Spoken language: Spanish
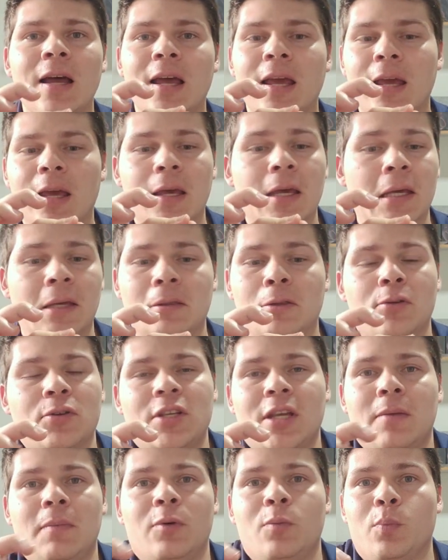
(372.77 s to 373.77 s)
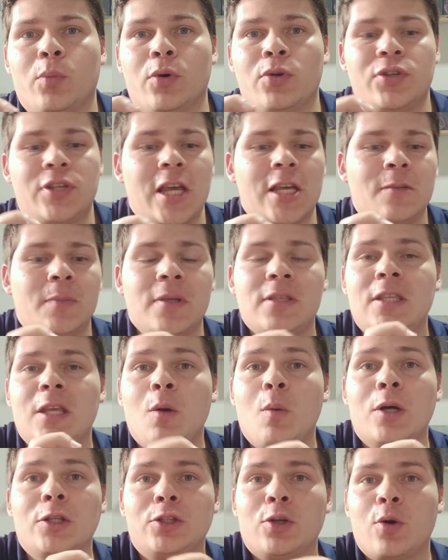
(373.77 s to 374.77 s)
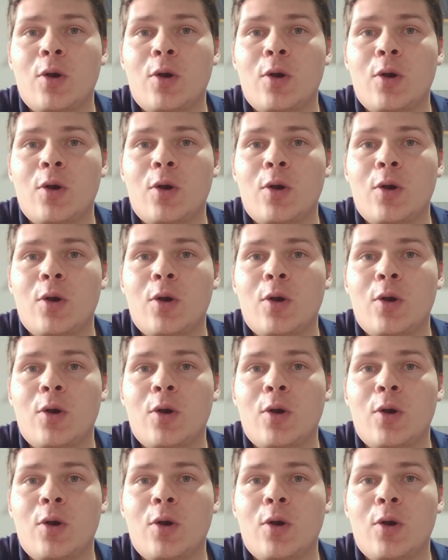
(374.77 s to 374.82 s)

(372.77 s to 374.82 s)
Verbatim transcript: eh, no sé, 24